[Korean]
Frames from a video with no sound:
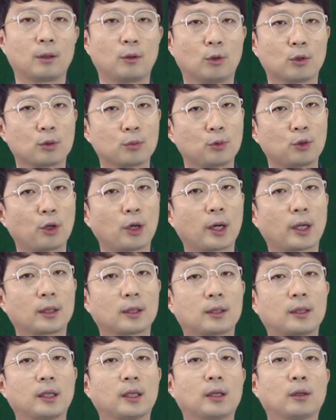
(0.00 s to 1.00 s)
요즘
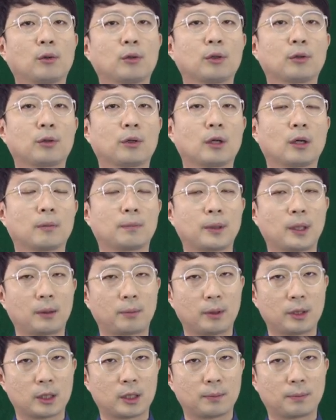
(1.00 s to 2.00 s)
유행하는 크릴오일도요
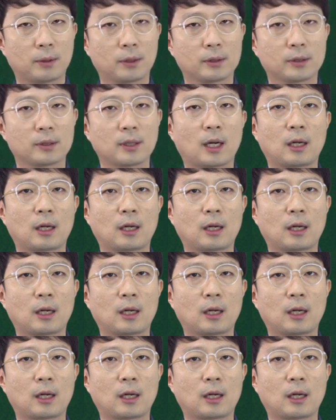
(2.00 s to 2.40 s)
PVC 플러스